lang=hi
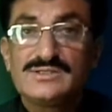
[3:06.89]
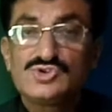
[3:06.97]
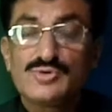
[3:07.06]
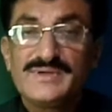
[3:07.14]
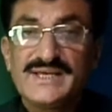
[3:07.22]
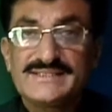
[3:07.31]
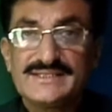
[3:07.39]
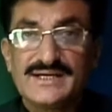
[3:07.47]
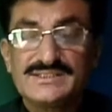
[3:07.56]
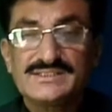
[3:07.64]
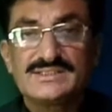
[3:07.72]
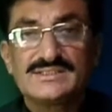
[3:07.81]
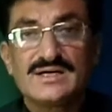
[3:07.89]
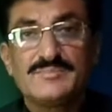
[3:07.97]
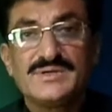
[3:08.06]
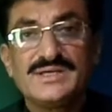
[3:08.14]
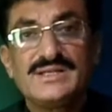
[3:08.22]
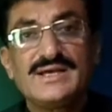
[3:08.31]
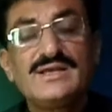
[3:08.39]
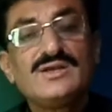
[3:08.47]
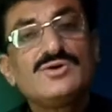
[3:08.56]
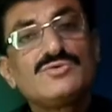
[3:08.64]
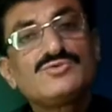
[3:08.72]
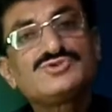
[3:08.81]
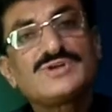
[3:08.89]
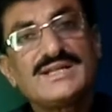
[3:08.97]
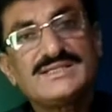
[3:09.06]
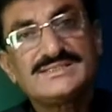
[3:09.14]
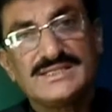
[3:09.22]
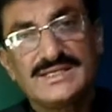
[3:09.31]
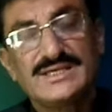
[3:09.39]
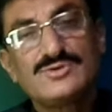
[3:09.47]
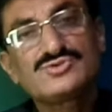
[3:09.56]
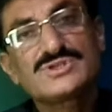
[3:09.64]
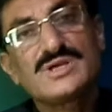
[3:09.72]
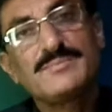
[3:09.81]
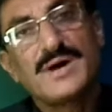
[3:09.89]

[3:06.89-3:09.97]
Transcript: जो भी एहतियाती तदाबीर हैं वो सारी सीखें उसके